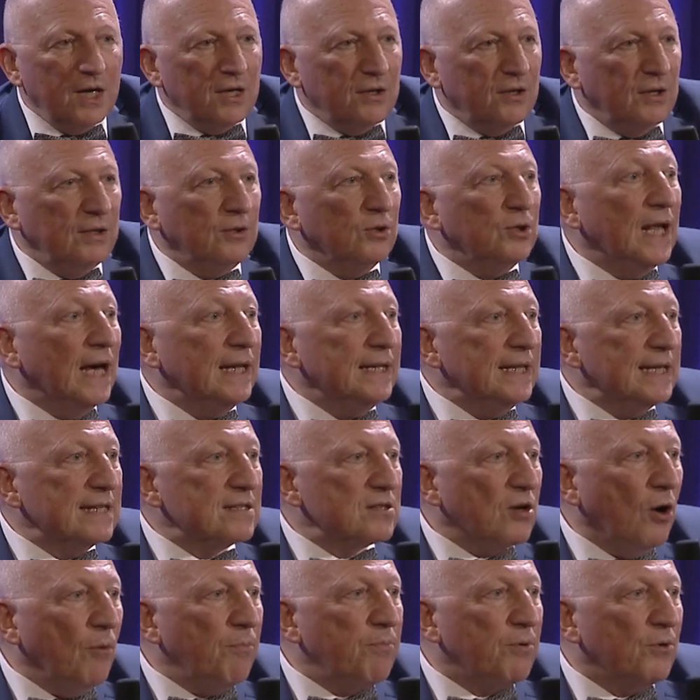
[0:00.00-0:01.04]
Je vais donner un
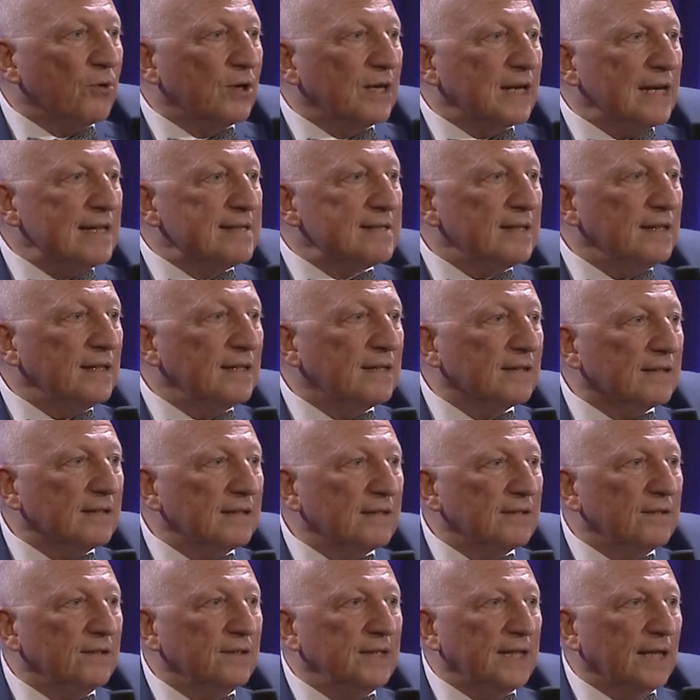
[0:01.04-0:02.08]
exemple classique.
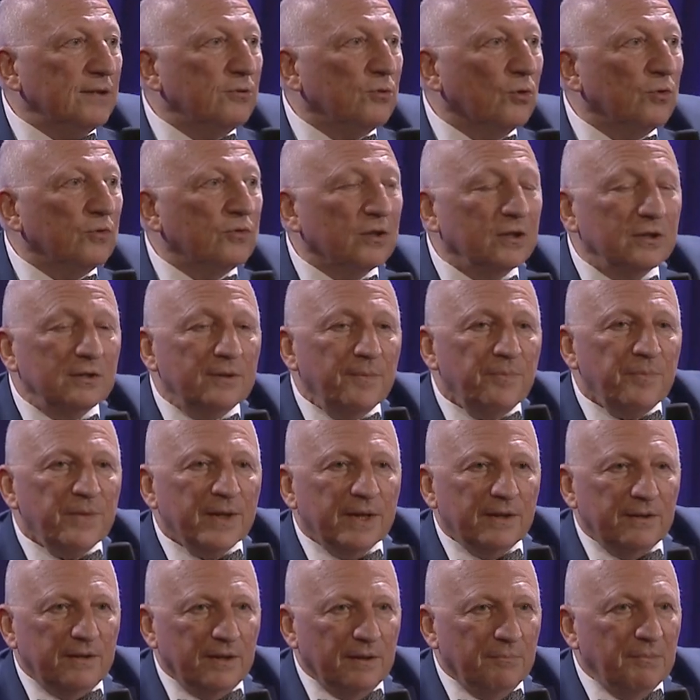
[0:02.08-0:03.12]
il y a deux ans,
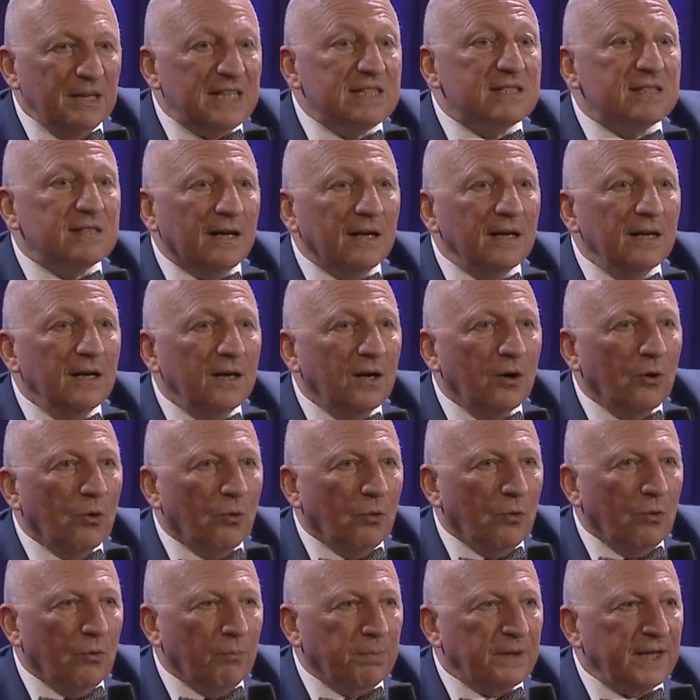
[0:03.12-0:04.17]
des médecins
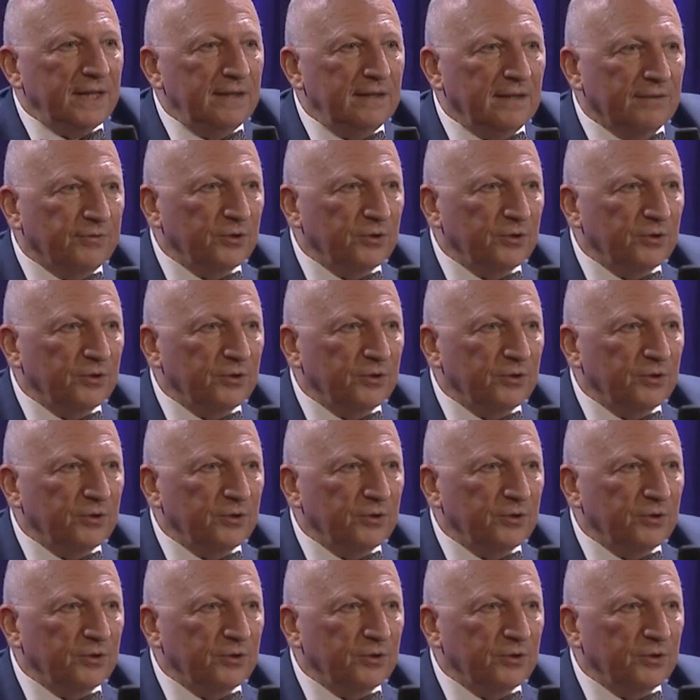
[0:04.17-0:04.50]
ont pris des